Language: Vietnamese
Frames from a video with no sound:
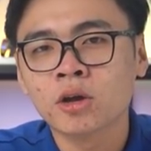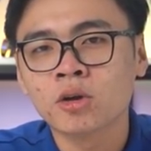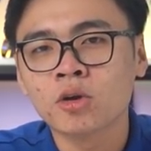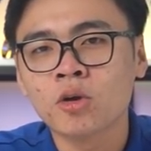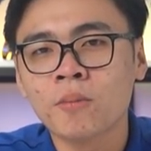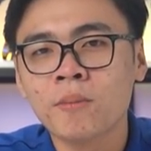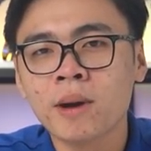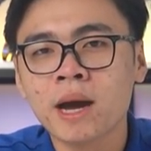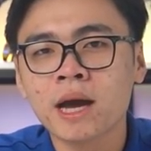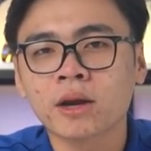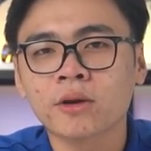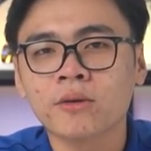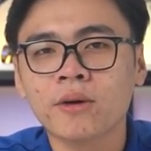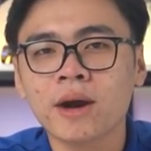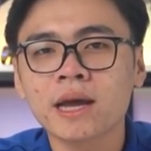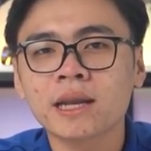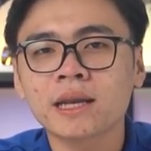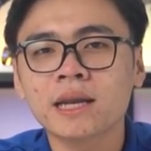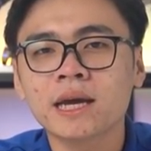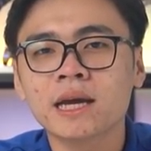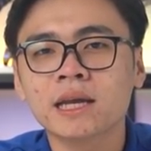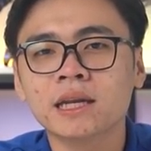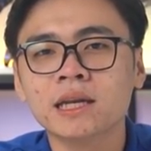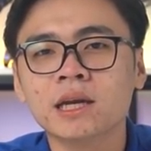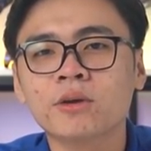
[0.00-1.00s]
Độ bền của
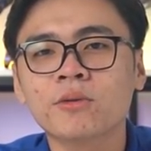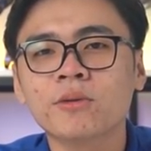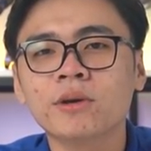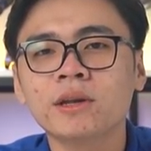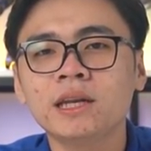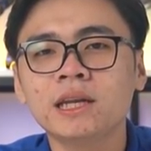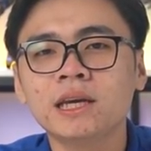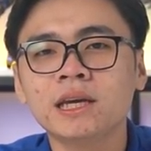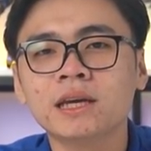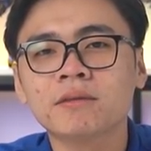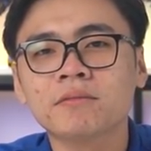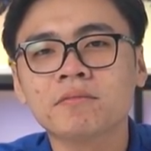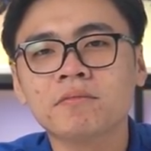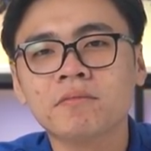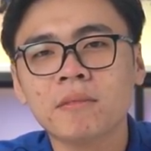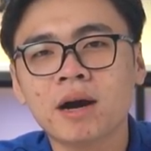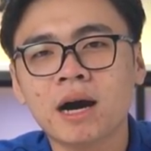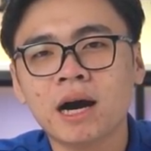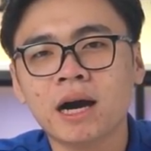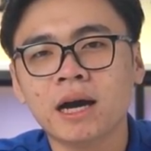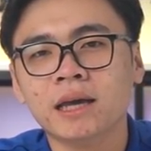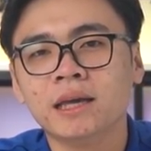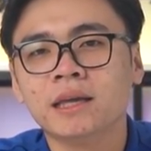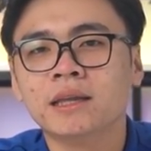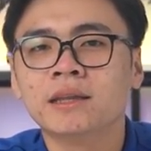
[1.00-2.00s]
SD được quyết định
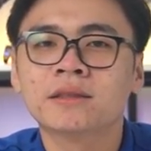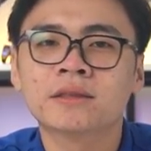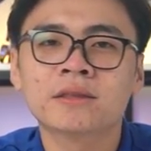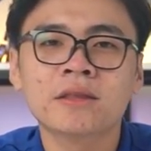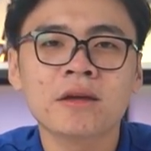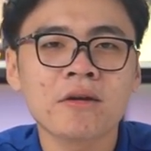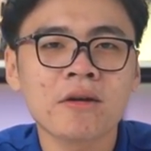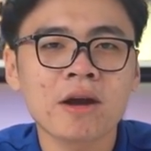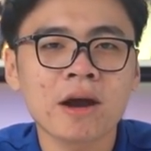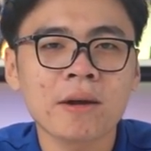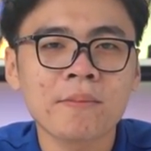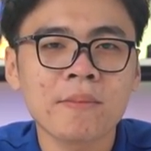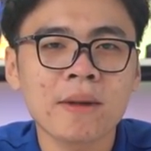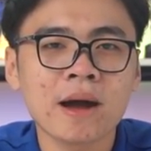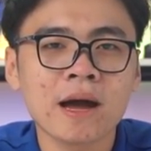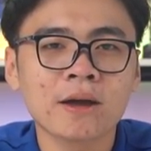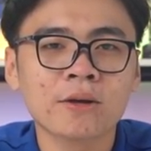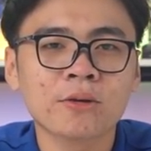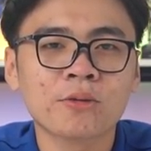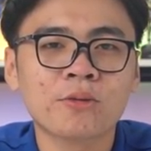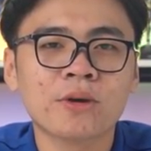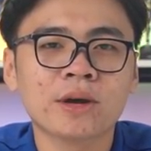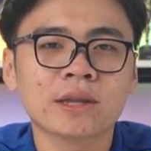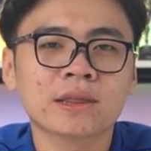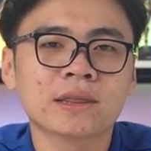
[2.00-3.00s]
bởi
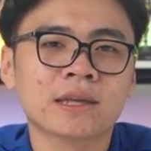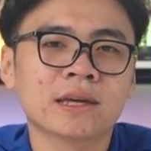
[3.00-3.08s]
terabyte